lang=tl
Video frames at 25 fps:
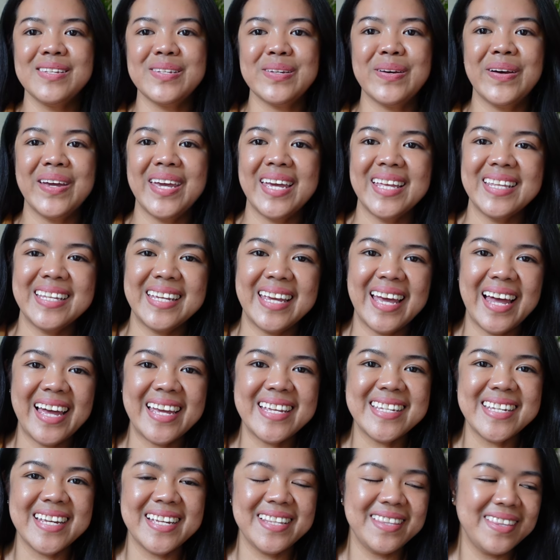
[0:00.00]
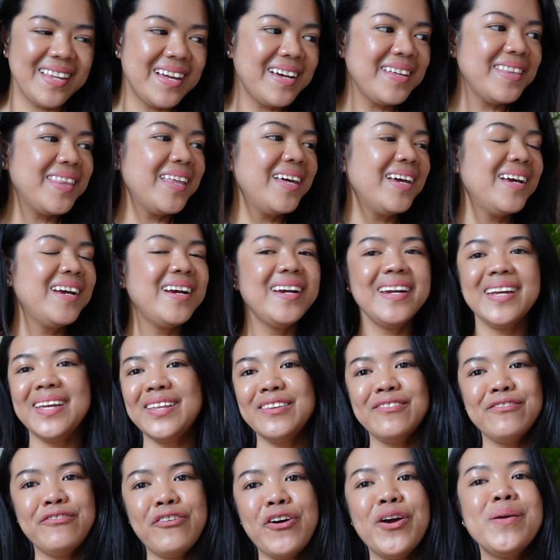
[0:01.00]
So, ayan guys, another
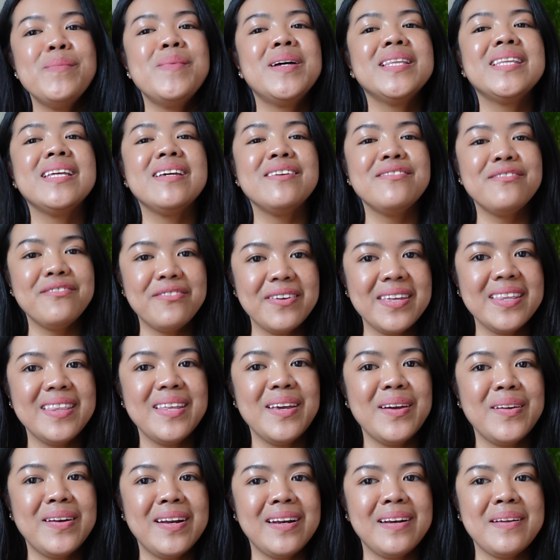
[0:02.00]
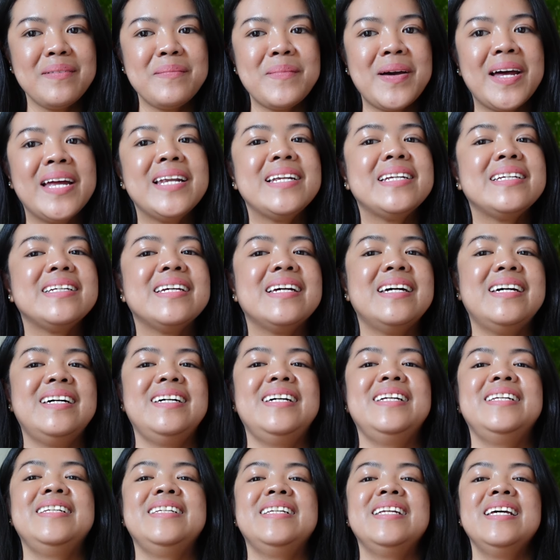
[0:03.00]
informative video na naman.
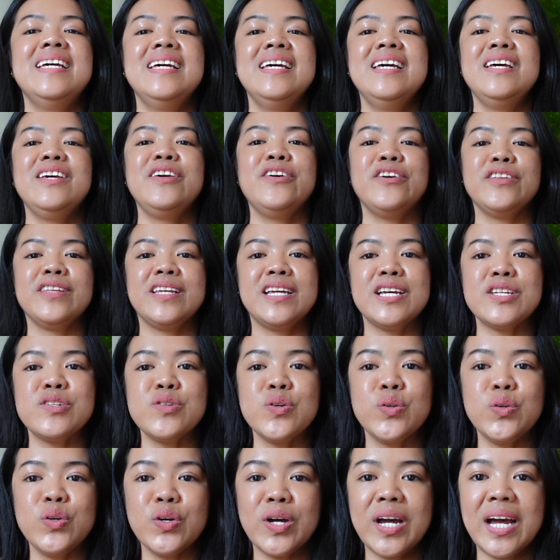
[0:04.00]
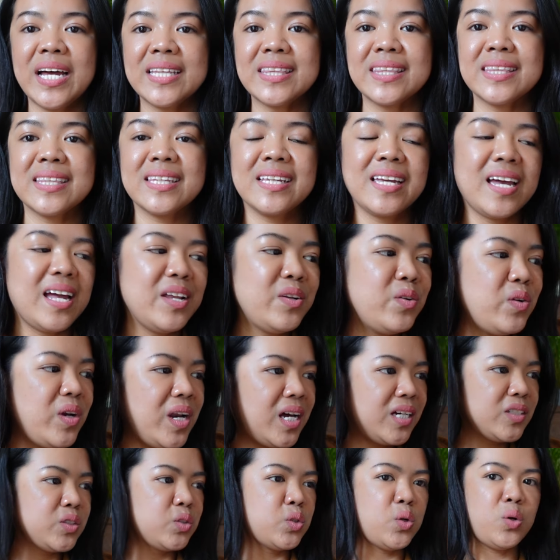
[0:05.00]
And, yun, kasunod, ka, ka
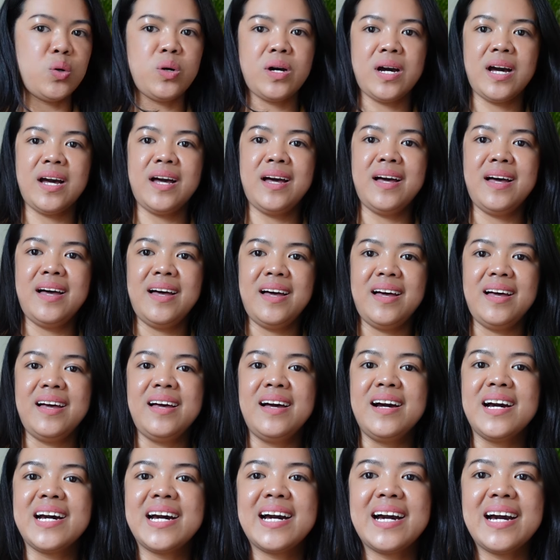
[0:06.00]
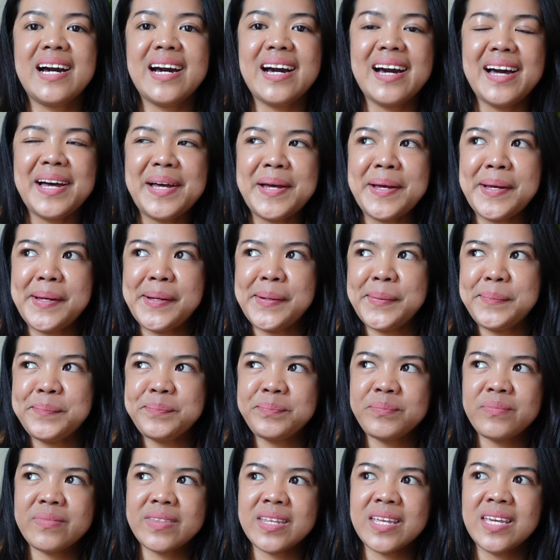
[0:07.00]
lang to, ka, ka,
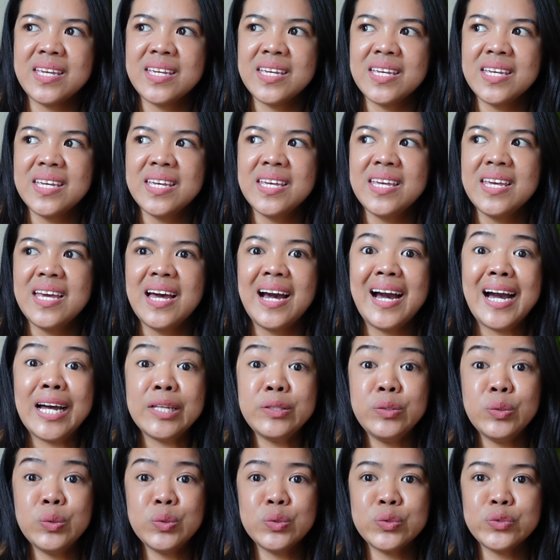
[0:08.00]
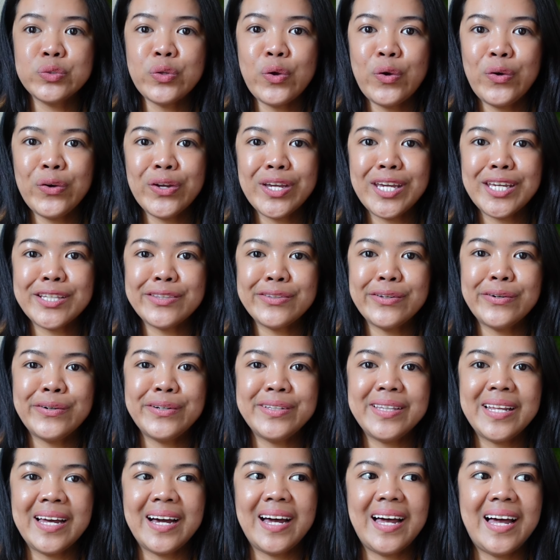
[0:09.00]
kadugtong ito
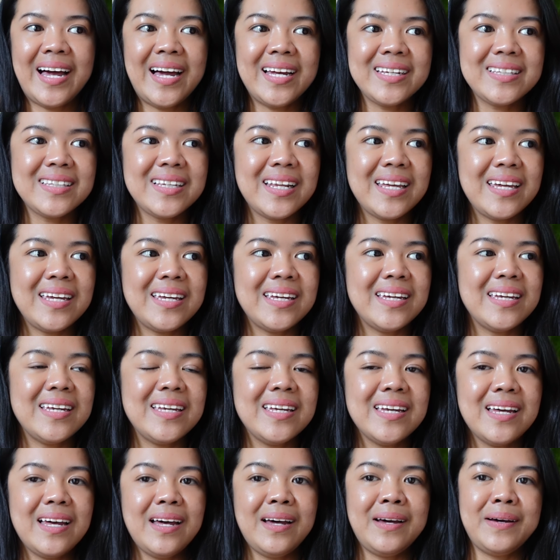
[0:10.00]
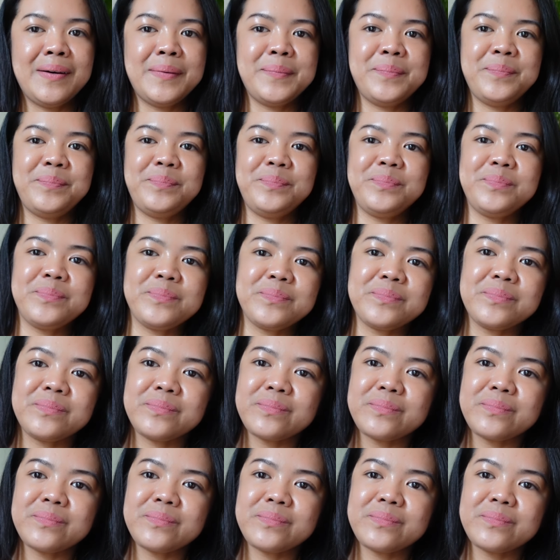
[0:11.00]
ng ating, um,